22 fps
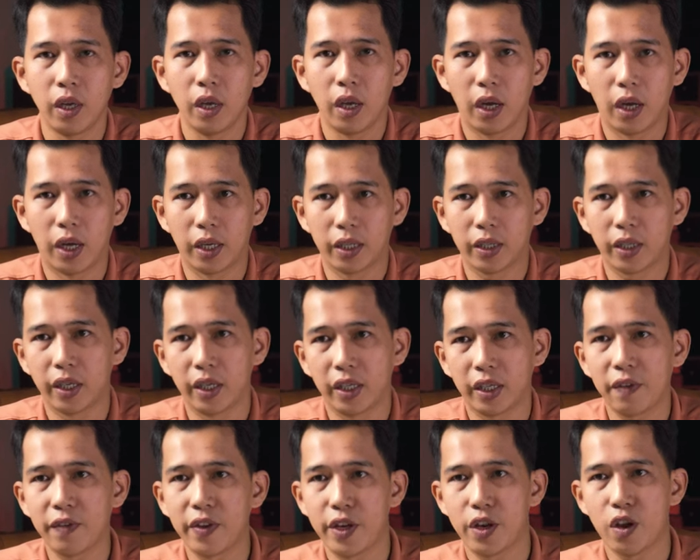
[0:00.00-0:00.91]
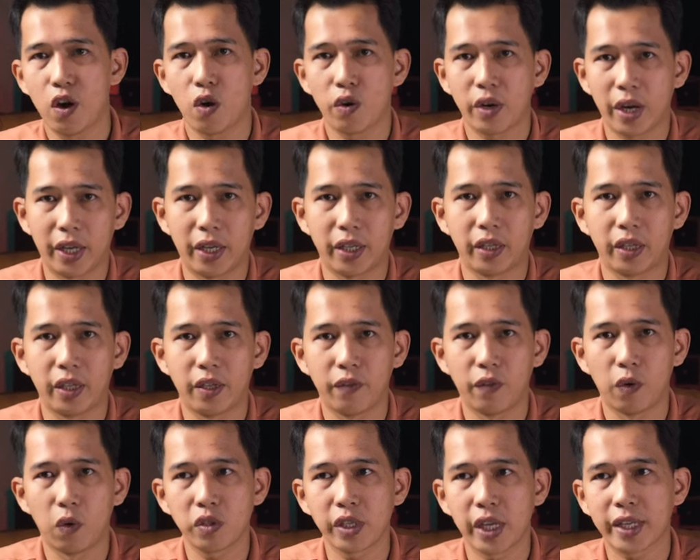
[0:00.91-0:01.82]
À, thì cái video này thì
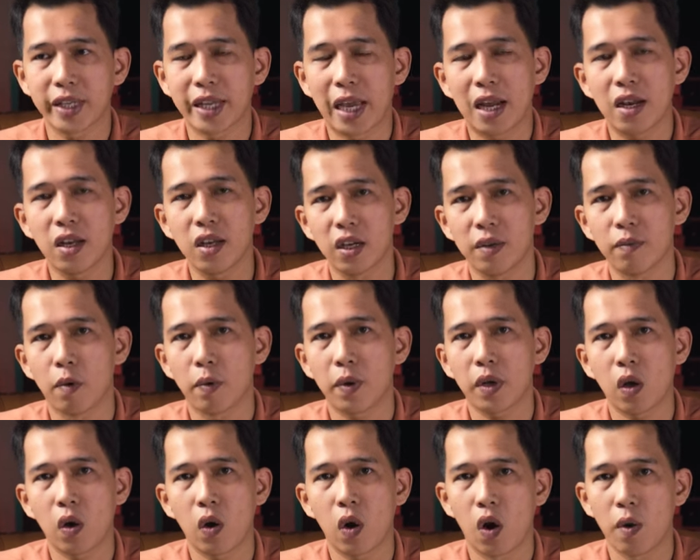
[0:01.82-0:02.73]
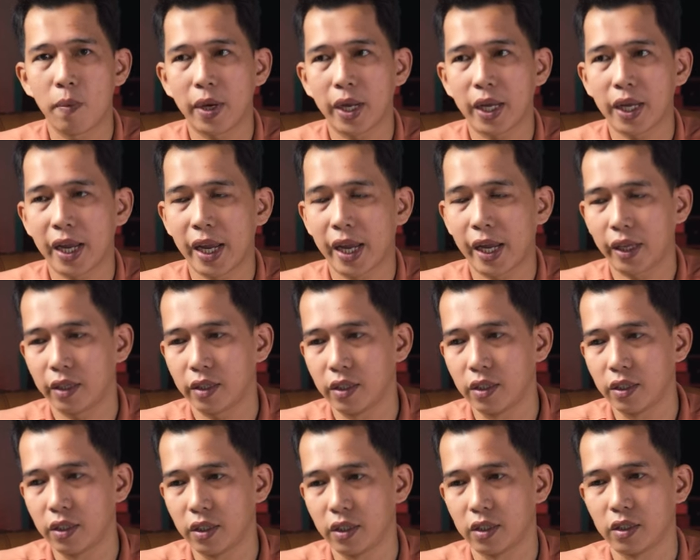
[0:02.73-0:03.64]
Vũ sẽ trả lời một cái câu hỏi mà khách hàng
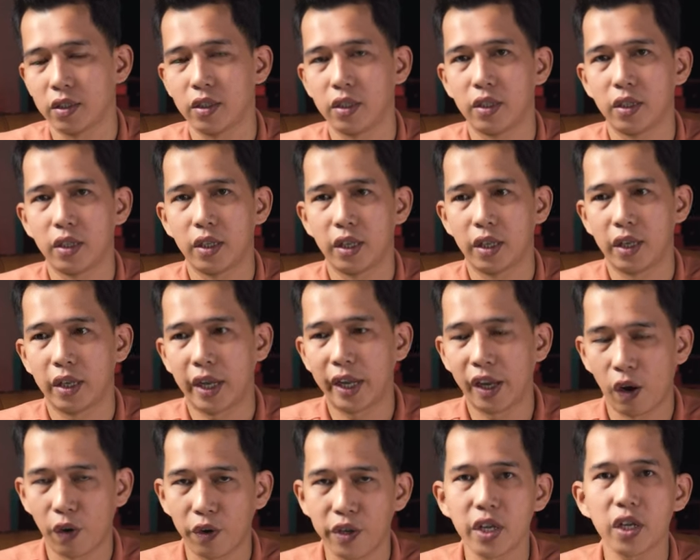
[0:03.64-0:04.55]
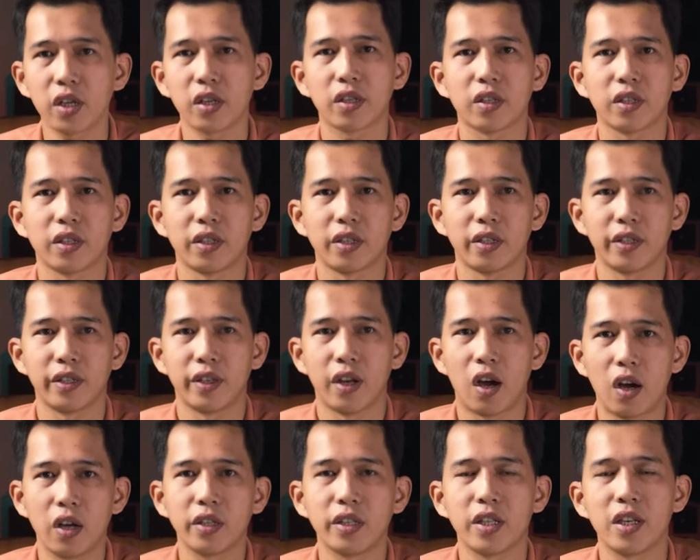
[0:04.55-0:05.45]
thường hay hỏi nhất
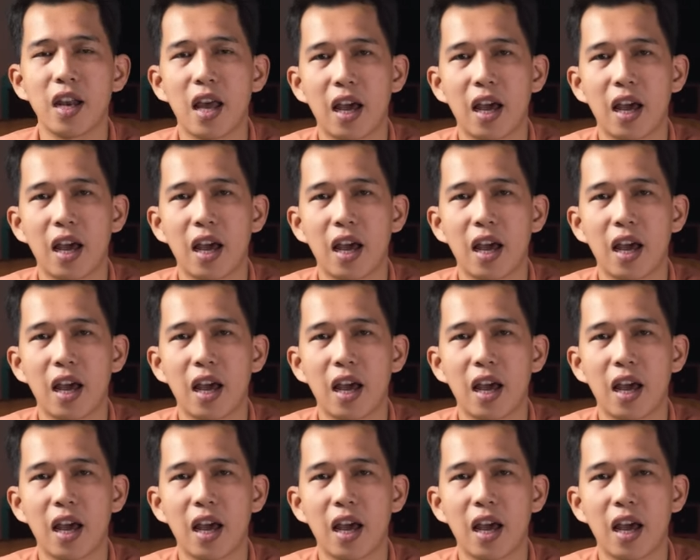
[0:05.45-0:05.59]
đó chính